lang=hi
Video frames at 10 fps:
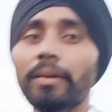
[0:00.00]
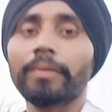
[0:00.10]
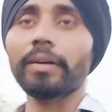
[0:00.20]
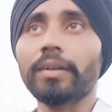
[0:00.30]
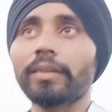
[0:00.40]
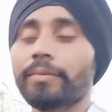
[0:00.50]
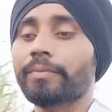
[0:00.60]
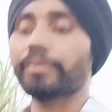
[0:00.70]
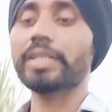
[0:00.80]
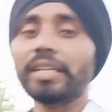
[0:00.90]

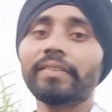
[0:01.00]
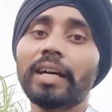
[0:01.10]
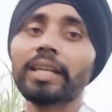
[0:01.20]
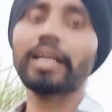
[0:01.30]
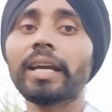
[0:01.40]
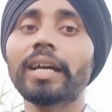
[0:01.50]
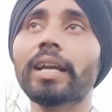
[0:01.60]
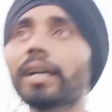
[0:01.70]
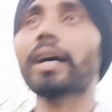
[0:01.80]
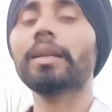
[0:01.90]
फिर सेवा करने लग गया
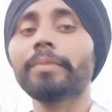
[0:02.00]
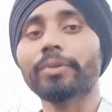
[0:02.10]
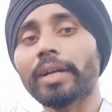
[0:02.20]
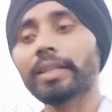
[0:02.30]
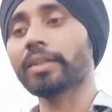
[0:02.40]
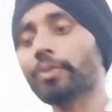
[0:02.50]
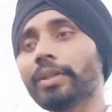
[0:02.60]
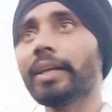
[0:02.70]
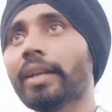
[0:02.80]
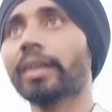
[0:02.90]
लंगर हाल में थोड़ा
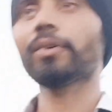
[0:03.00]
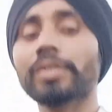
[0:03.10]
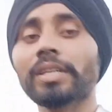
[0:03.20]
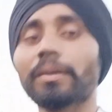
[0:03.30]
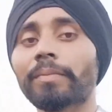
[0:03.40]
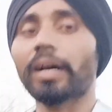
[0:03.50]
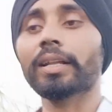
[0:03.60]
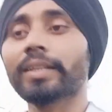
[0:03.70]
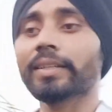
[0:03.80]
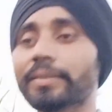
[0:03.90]
थोड़ी देर उसके
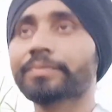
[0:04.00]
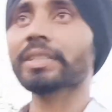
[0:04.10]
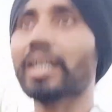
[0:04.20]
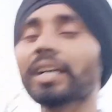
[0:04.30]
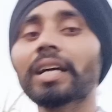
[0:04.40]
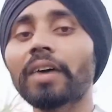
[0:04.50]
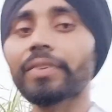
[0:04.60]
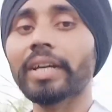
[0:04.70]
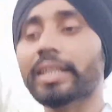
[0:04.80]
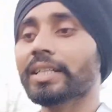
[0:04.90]
बाद संगत
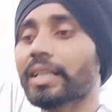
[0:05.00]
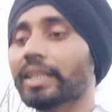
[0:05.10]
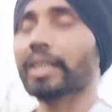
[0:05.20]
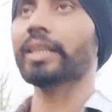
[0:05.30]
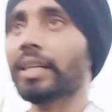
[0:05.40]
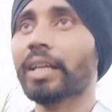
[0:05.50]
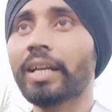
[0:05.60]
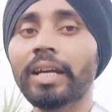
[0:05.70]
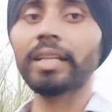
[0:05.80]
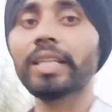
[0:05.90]
काफ़ी आती जाती रहती है
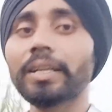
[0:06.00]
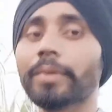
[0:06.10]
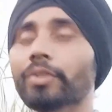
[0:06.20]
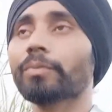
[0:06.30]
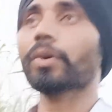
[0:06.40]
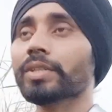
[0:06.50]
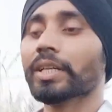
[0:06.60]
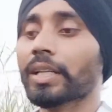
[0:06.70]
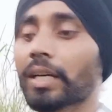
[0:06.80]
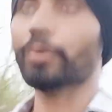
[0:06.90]
दिन में तो बहुत
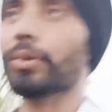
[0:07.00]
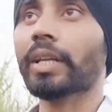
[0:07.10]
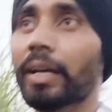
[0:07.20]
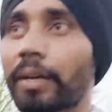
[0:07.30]
ज़्यादा होता है